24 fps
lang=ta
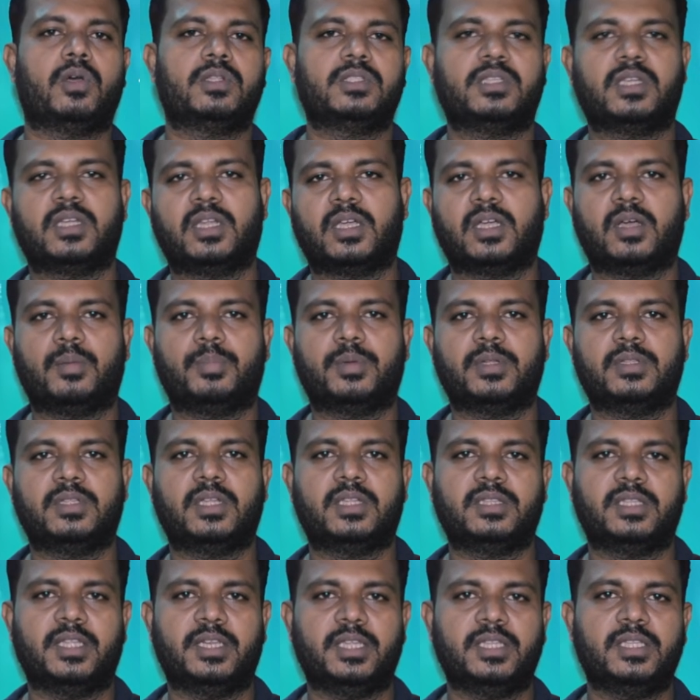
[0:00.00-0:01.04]
லான்ச் ஆனதுக்கப்புறம்
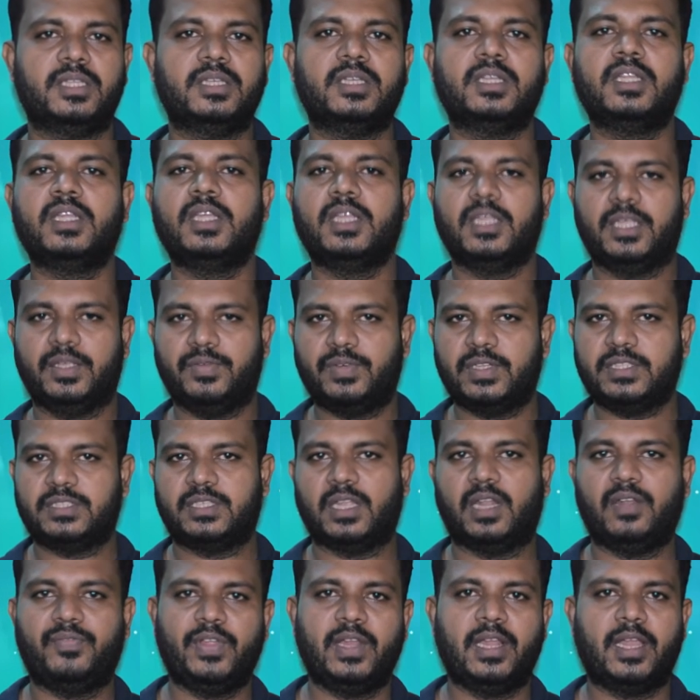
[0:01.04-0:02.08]
தான் தெரியுது ஈவன்
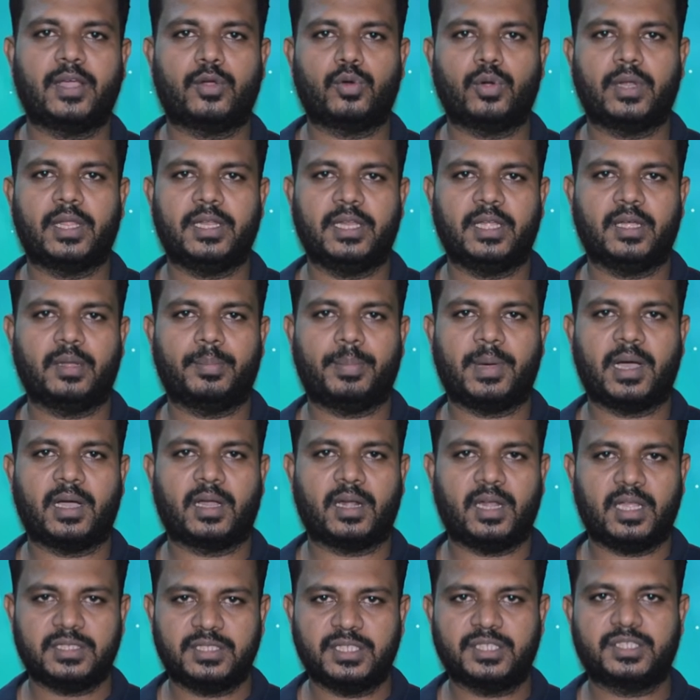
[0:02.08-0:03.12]
செல்ஃபிலே கூட நீங்கள்
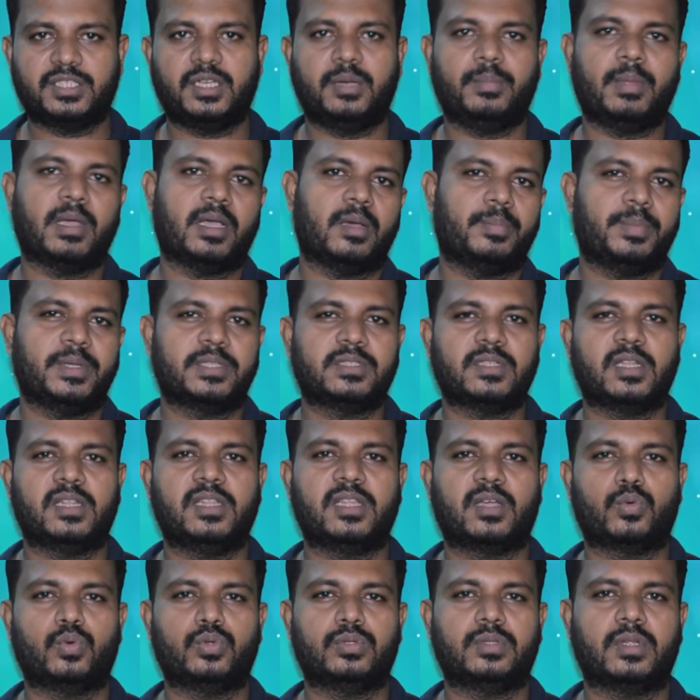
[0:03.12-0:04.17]
பார்க்கலாம் சிக்ஸ்டீன் மெகா
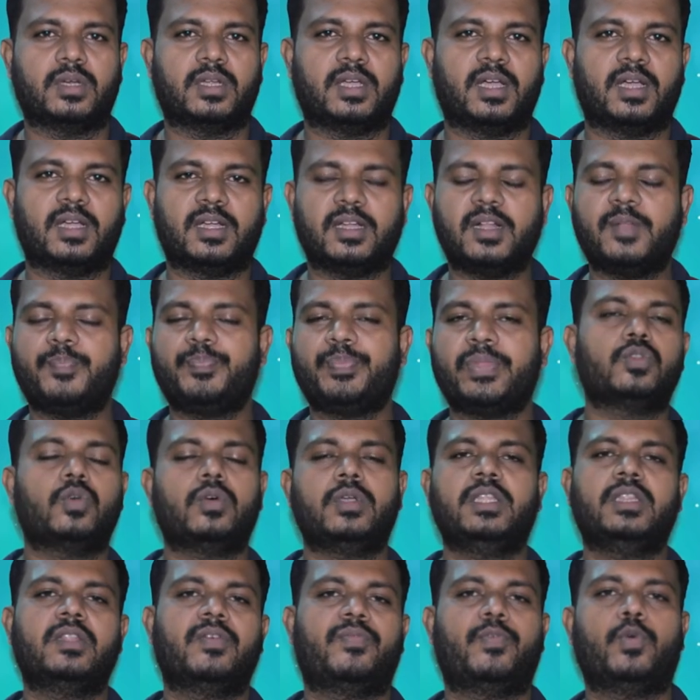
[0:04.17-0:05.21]
பிக்சல் தான் கொடுத்துருக்காங்க ஸோ
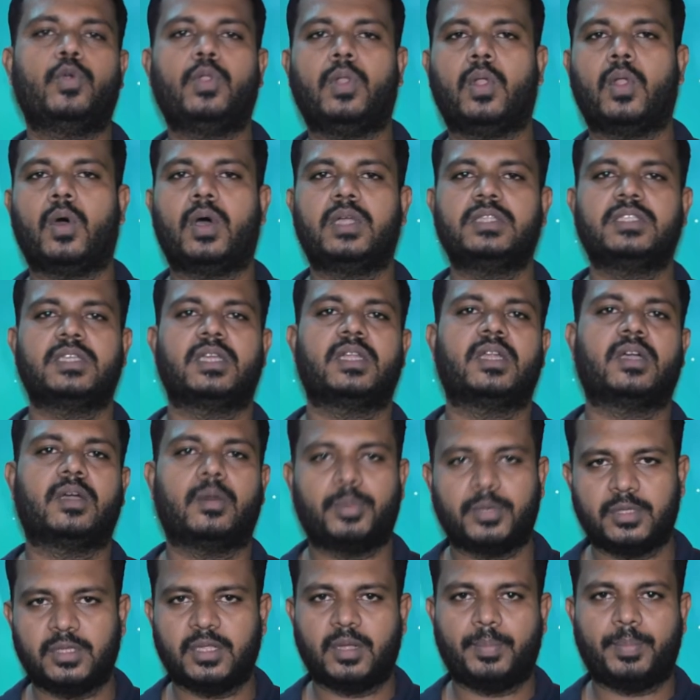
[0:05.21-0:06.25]
இந்த ஃபோன் லான்ச்
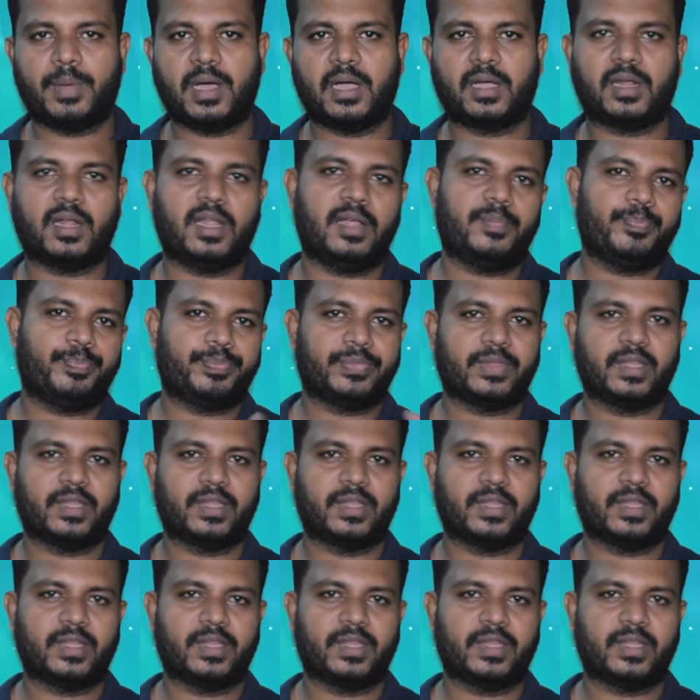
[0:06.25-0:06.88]
ஆனதுக்கப்புறம் தான் பார்க்கலாம்